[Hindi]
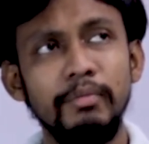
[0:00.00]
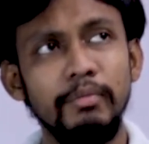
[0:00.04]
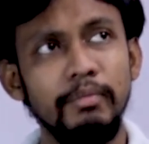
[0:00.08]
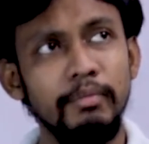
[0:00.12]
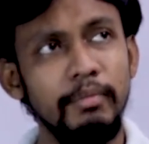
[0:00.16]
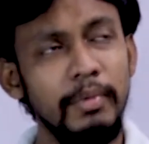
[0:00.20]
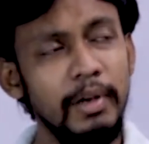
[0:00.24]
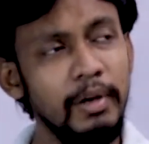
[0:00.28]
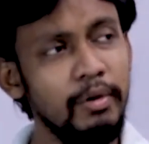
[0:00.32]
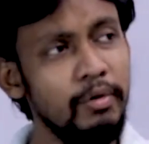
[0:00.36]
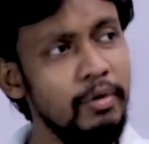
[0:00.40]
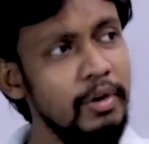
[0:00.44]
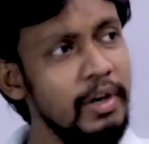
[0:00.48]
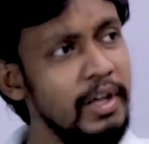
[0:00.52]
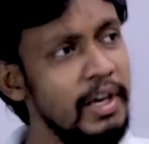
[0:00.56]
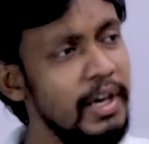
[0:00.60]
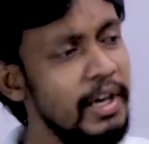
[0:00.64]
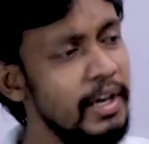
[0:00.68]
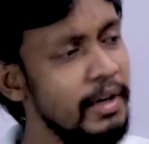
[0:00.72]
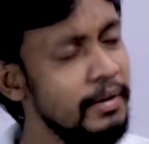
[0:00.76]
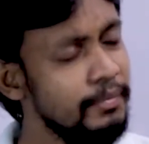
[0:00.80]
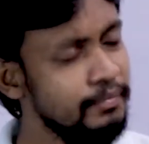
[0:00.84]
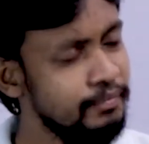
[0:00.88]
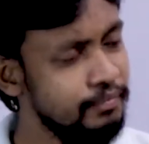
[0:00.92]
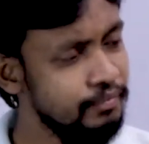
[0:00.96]
बिल्कुल ही
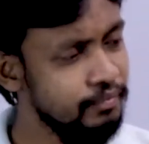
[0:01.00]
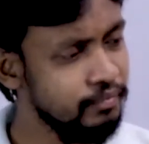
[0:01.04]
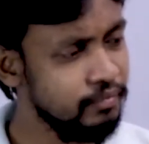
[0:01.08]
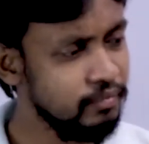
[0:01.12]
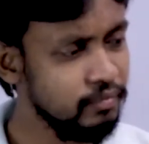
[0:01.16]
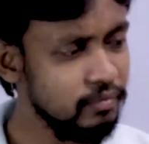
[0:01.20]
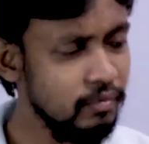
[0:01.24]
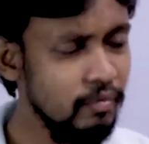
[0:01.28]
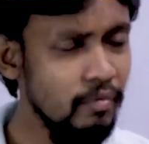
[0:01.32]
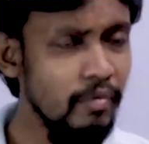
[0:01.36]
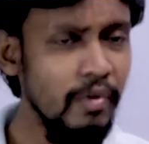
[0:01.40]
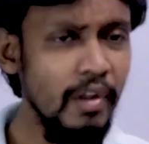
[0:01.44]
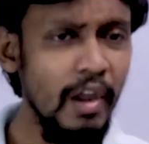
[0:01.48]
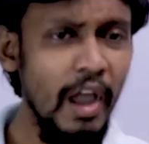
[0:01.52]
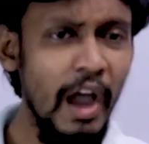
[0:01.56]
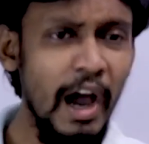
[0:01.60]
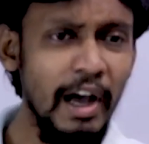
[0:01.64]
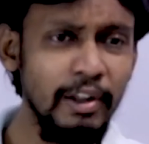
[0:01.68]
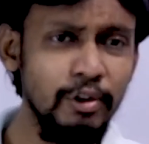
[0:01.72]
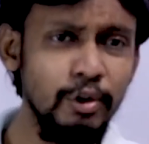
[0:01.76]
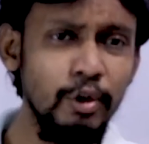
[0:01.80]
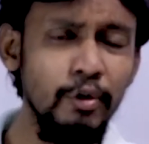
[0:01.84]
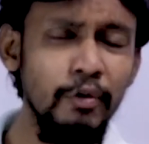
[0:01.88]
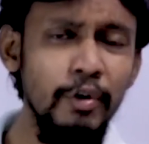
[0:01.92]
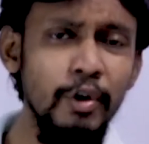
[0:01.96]

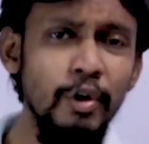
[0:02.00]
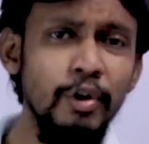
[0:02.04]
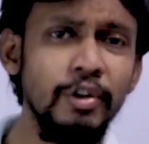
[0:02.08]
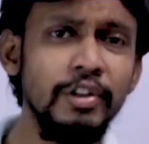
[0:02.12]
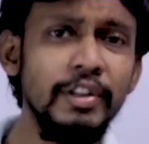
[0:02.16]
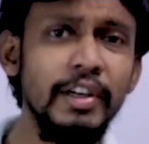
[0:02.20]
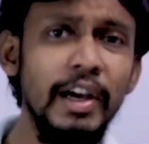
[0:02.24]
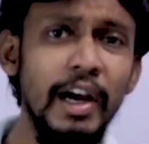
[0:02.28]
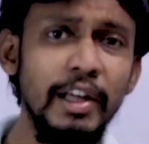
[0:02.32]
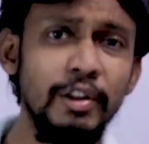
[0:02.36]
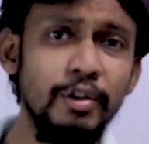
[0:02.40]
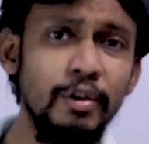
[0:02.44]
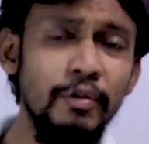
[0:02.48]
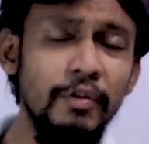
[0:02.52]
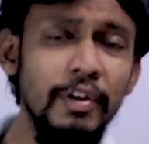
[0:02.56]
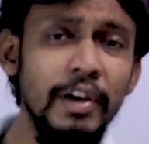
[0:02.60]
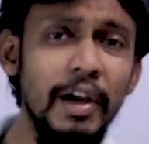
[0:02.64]
अध्रुवी होते हैं अध्रुवी का